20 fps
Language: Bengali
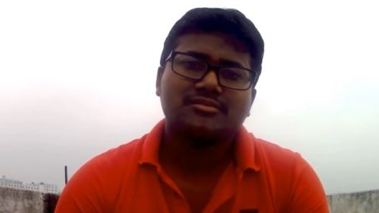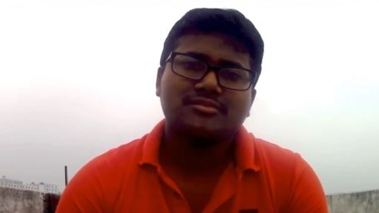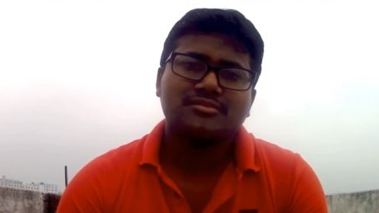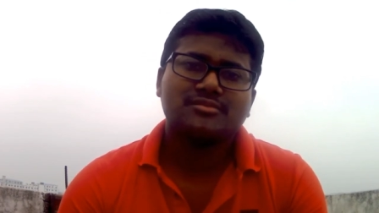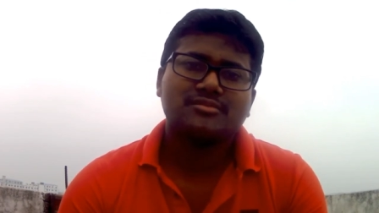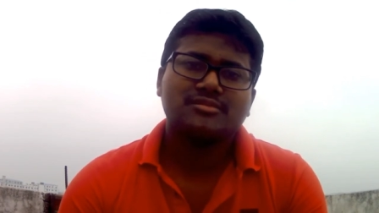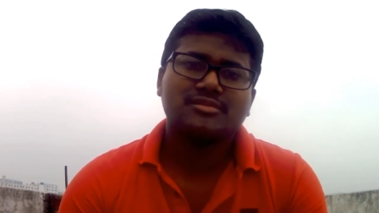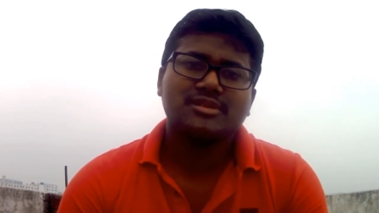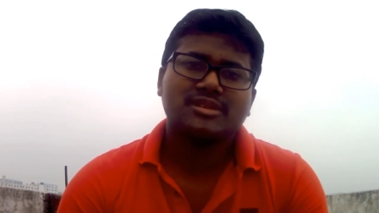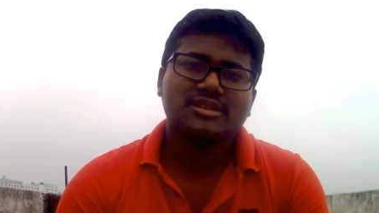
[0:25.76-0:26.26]

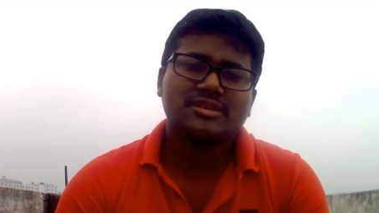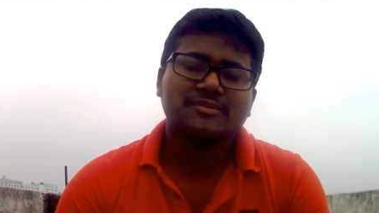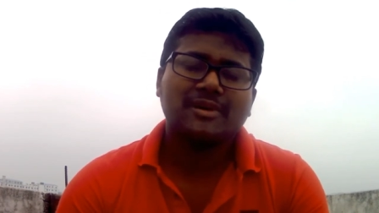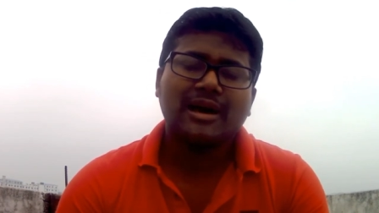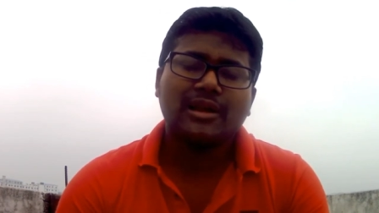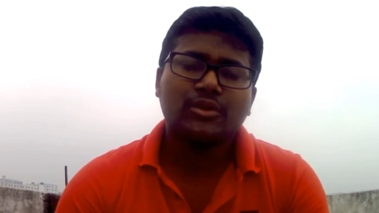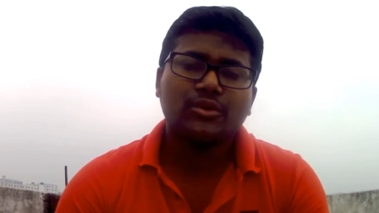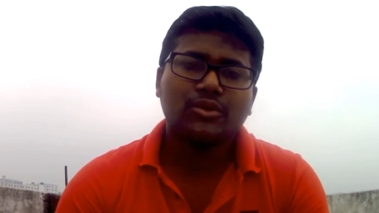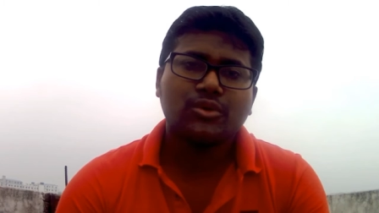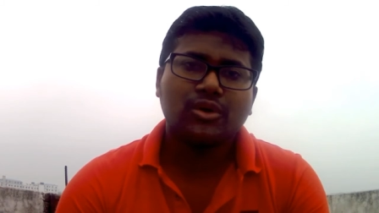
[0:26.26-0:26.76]
একটি ভালো
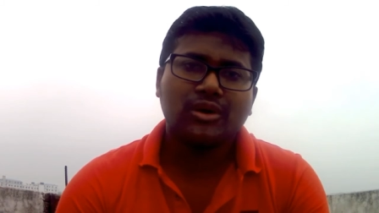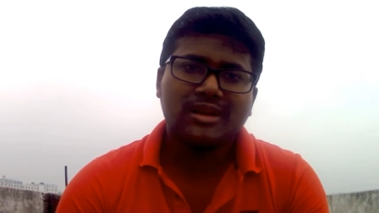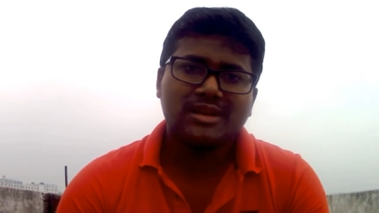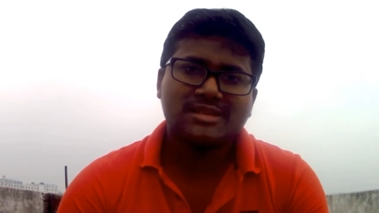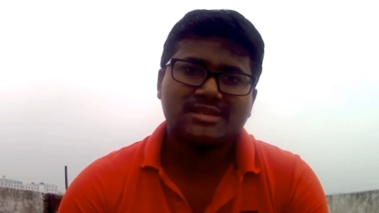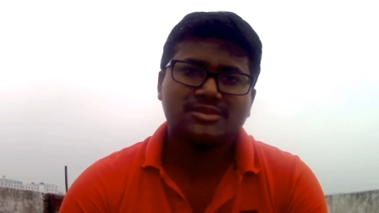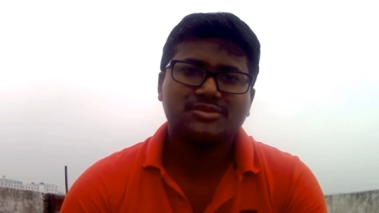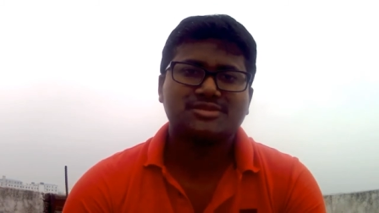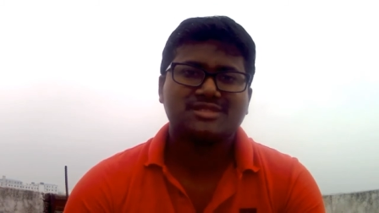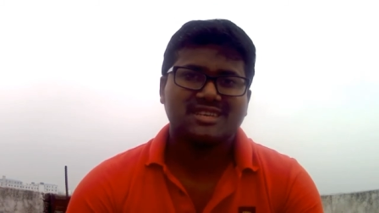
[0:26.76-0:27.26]

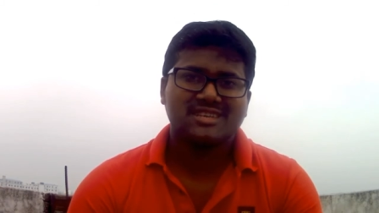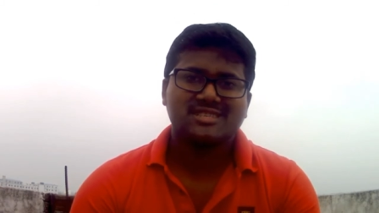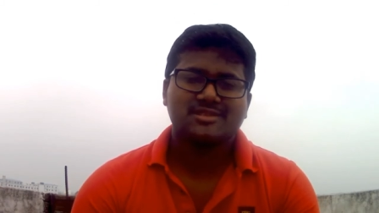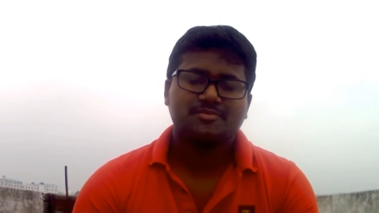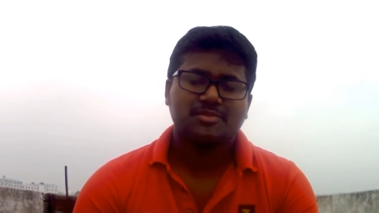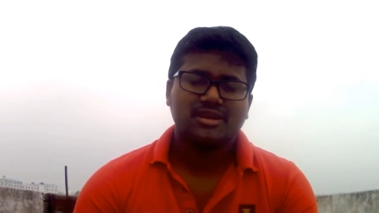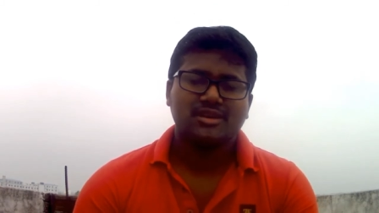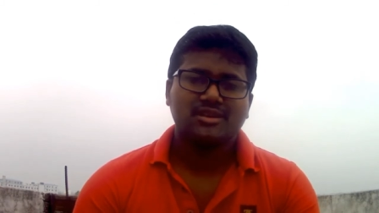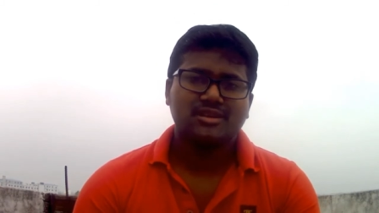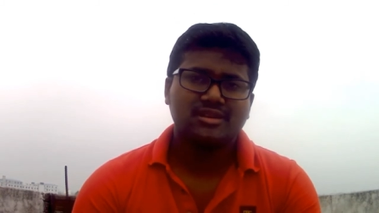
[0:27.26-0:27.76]
কলেজেও চান্স
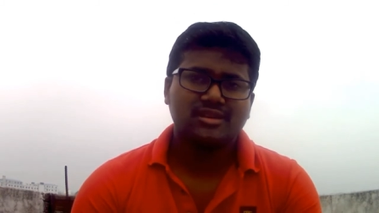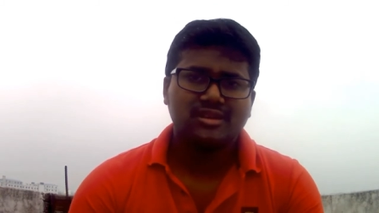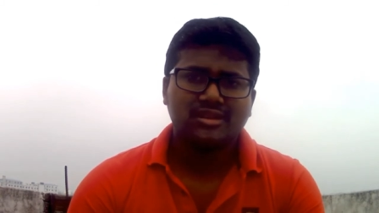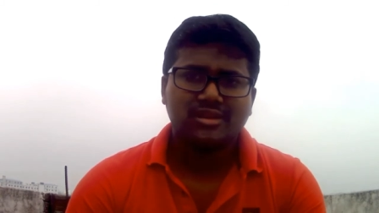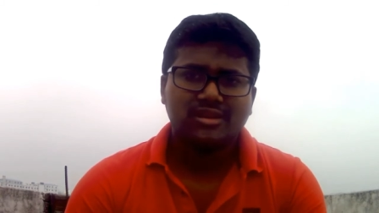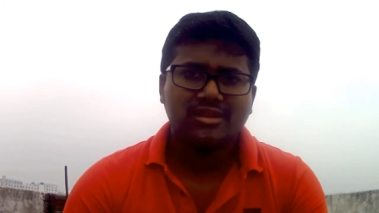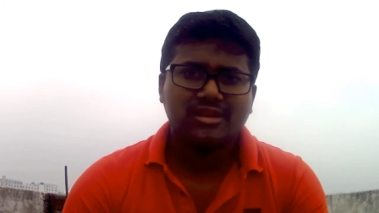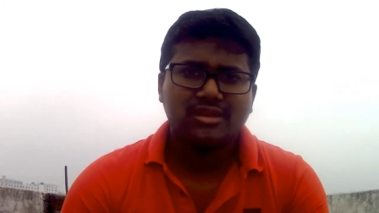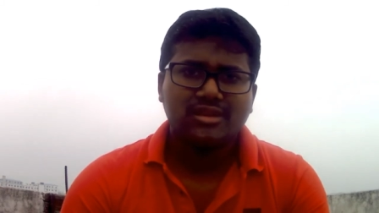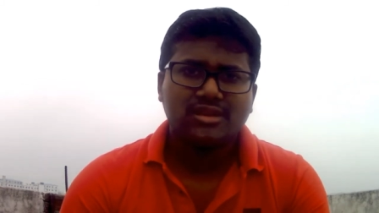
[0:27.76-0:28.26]
পায়
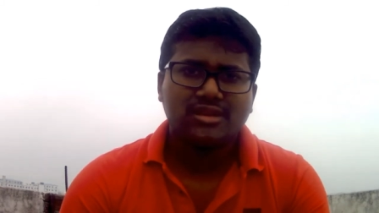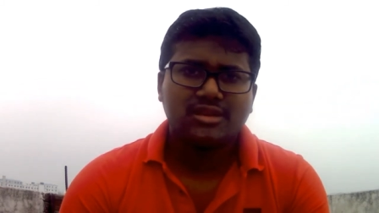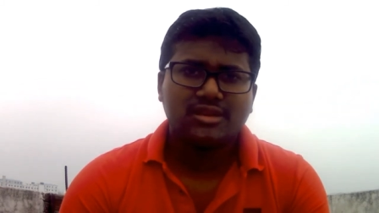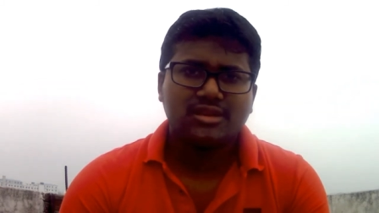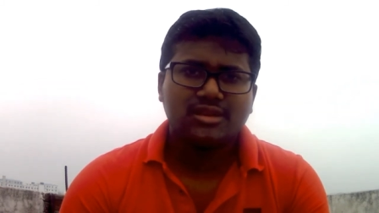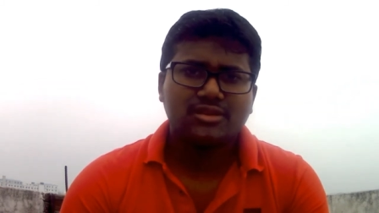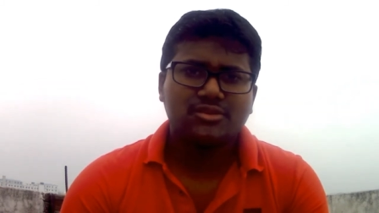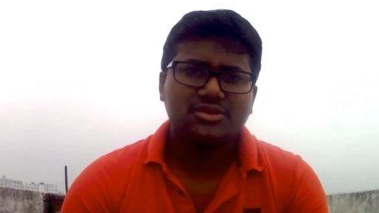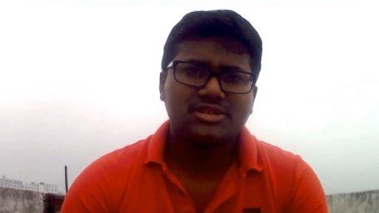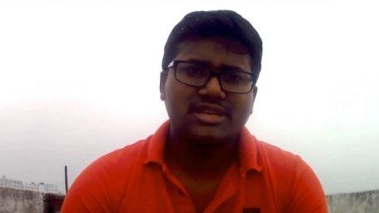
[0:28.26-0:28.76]

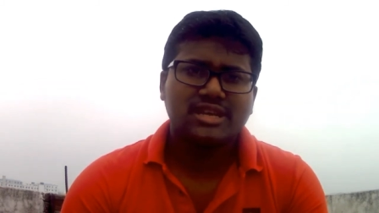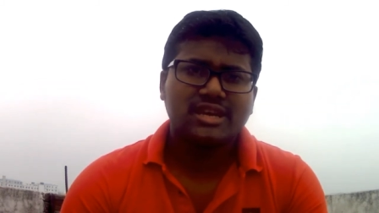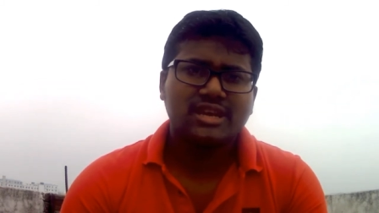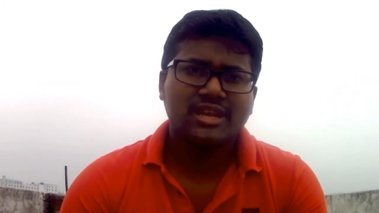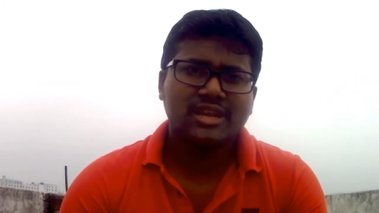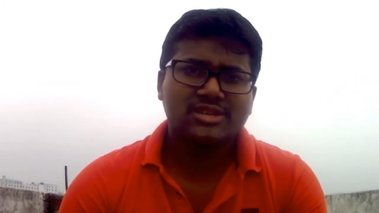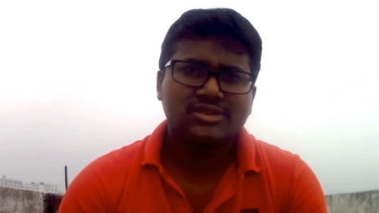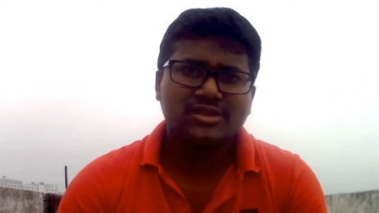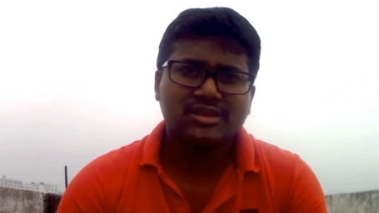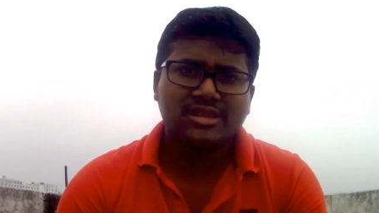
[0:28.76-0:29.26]
কিন্তু সেখানে
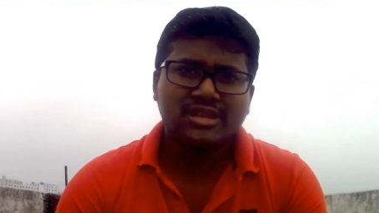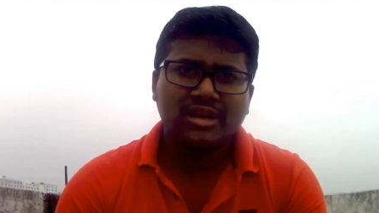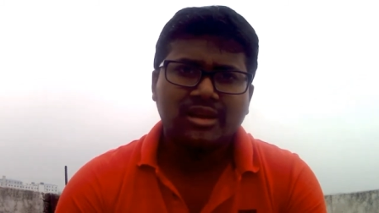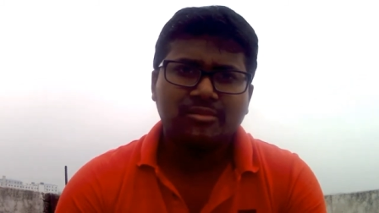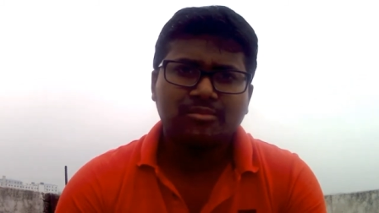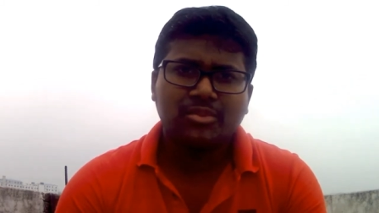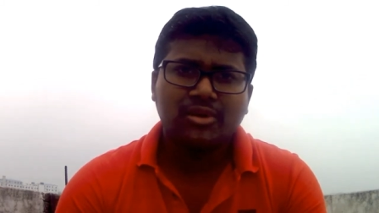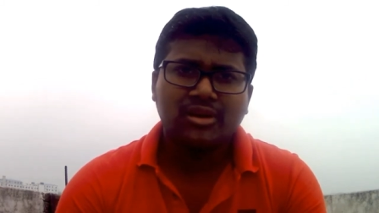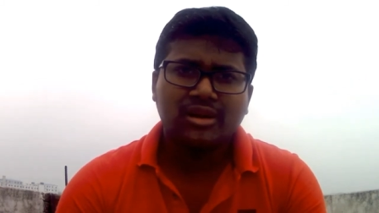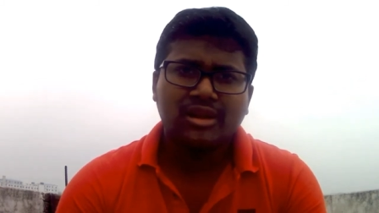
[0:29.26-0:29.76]
আসলে তার
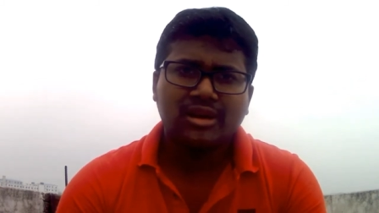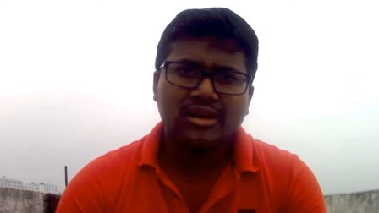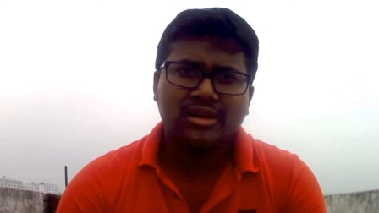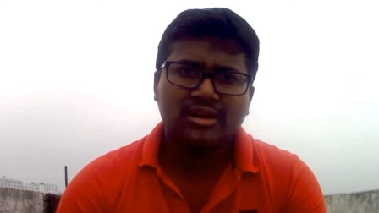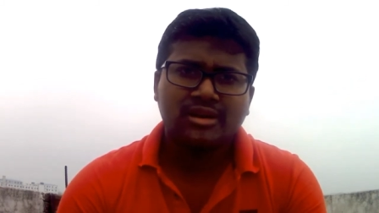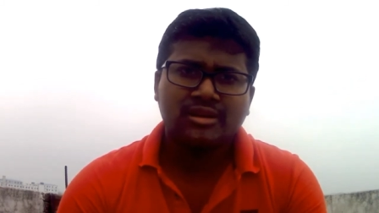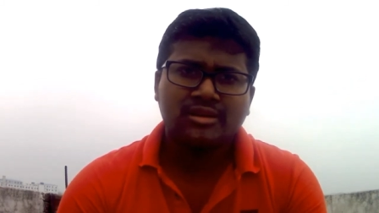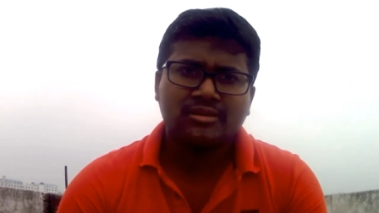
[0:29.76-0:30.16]
পড়ালেখা